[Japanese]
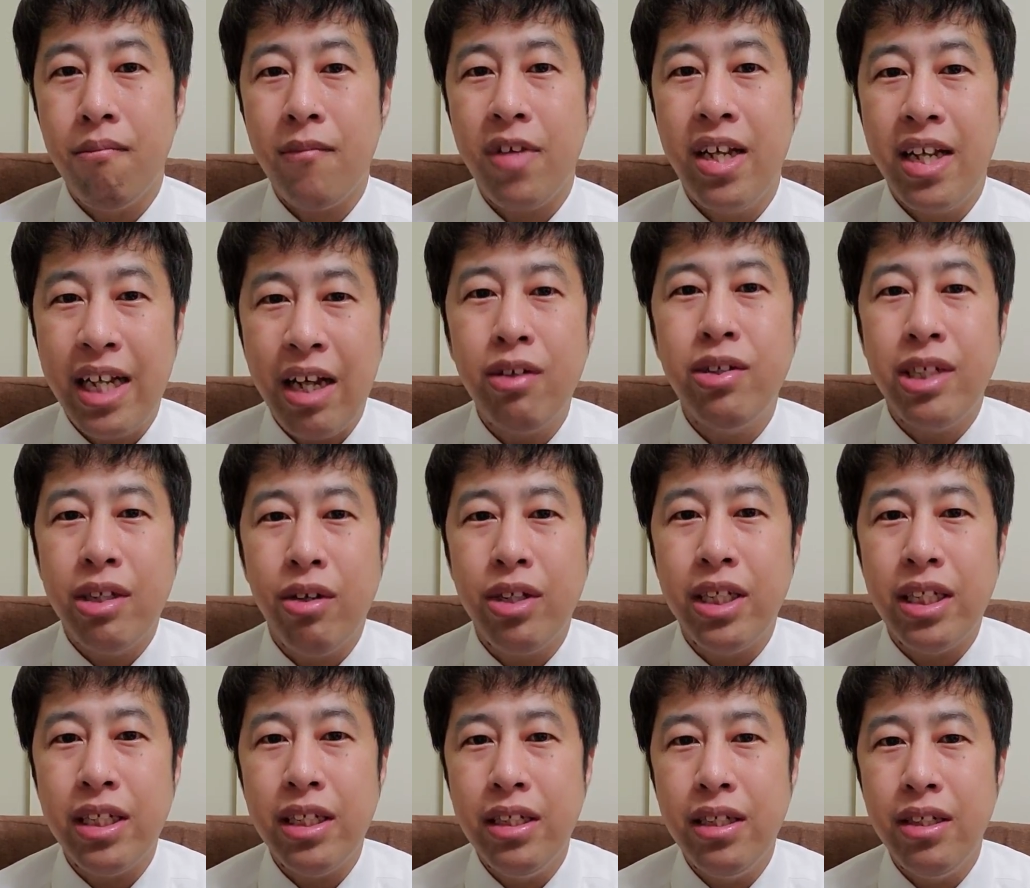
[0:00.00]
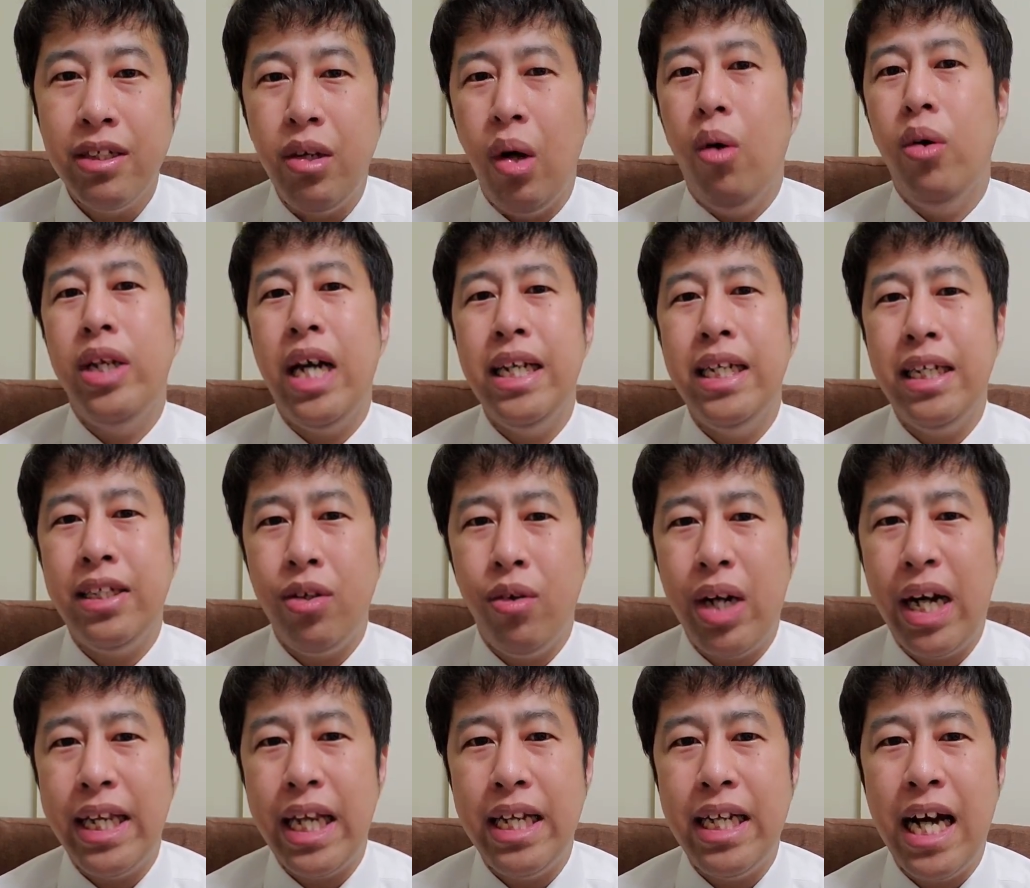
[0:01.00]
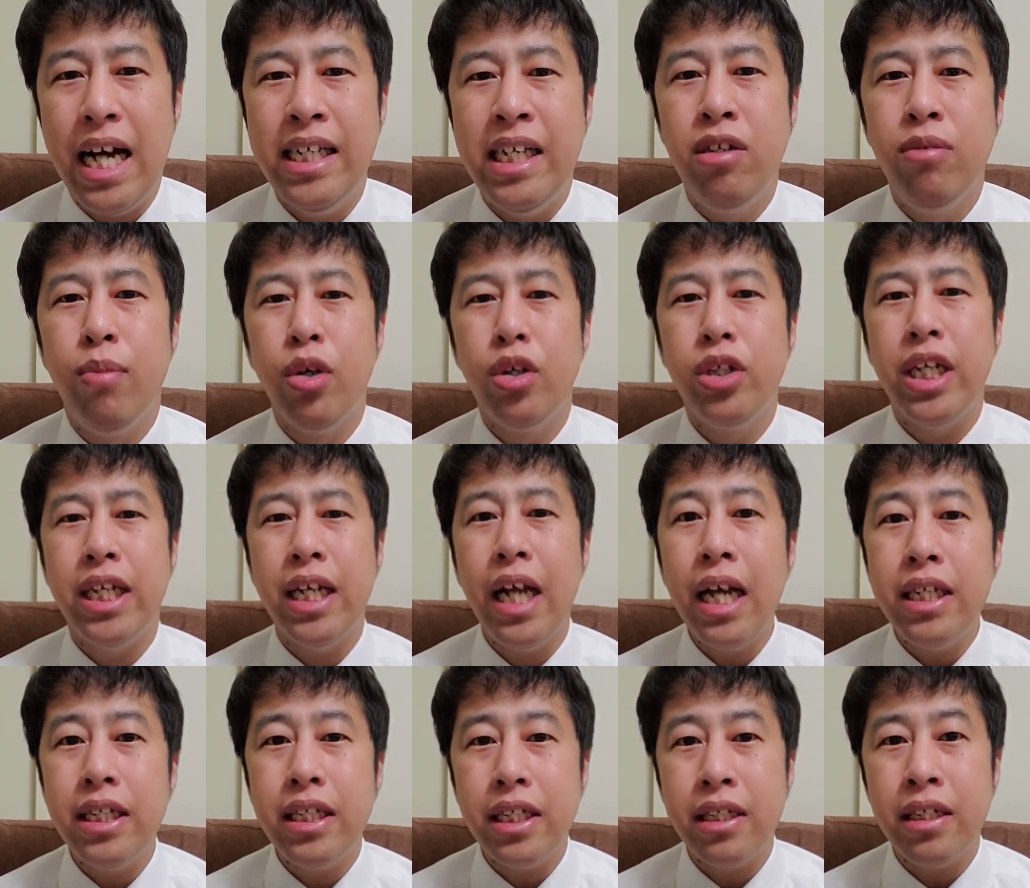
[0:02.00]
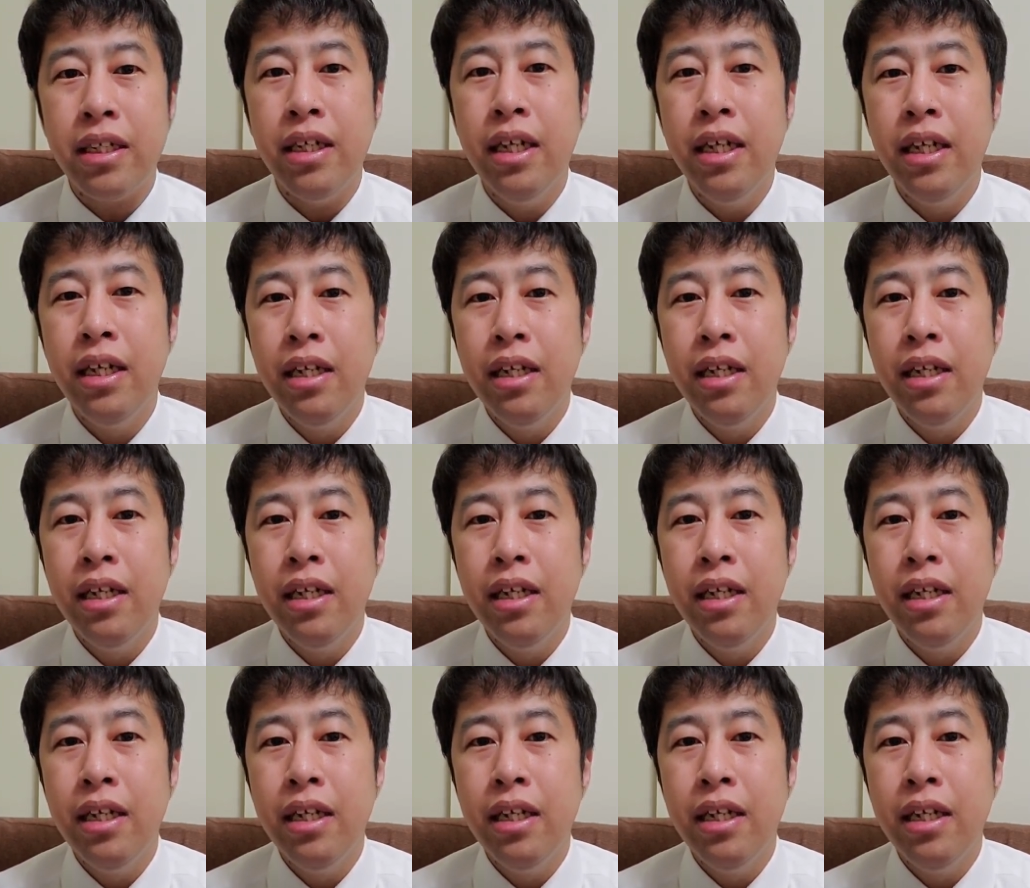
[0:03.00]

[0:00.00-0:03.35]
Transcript: 一回落ち着いてほしい。東大ってそう簡単に入れるものじゃないし、